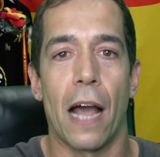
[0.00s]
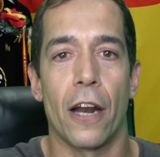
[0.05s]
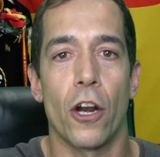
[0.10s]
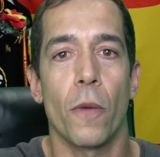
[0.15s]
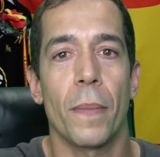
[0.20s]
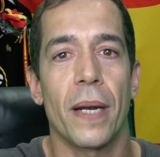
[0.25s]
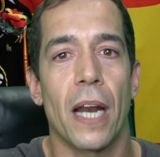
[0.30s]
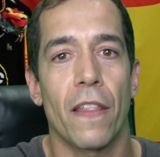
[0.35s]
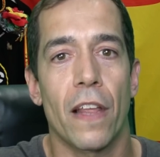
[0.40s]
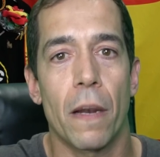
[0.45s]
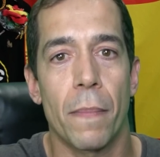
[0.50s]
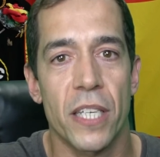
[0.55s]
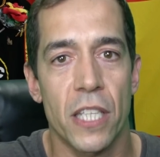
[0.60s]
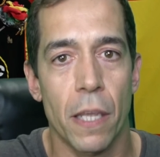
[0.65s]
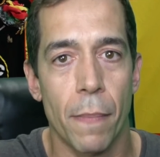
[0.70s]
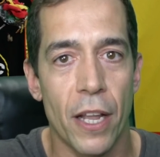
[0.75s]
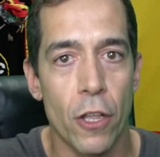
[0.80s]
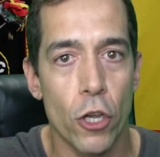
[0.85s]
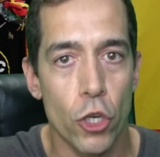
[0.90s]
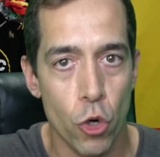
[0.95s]
La nómina del
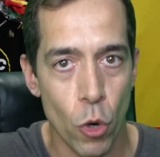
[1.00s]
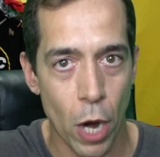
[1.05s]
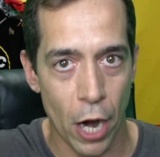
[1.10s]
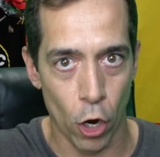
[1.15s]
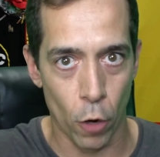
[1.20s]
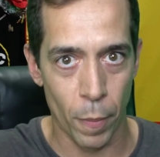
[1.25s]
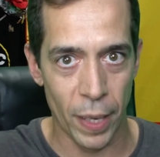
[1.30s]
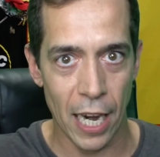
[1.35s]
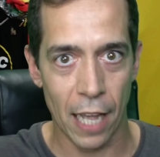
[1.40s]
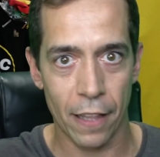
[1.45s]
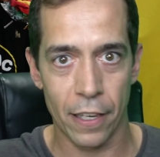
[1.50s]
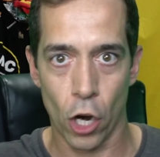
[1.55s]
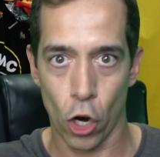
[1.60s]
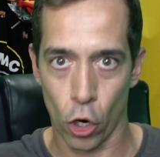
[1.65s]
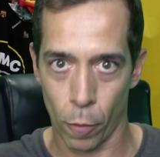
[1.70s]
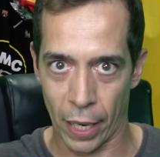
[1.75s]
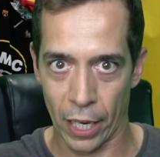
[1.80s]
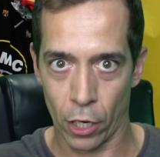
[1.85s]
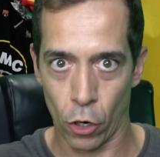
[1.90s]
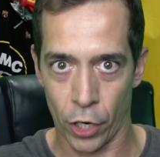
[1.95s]
mes de mayo es una nómina
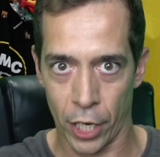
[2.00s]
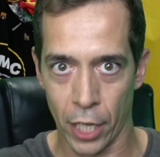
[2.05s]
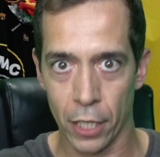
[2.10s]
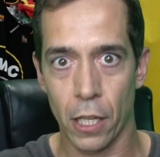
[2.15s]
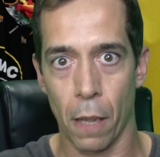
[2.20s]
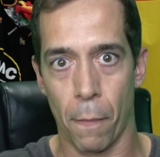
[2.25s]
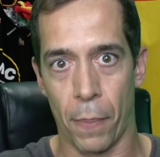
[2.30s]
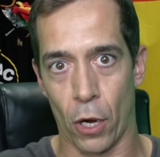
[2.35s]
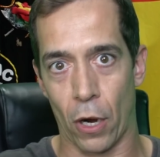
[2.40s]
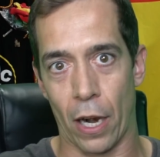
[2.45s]
normal y corriente,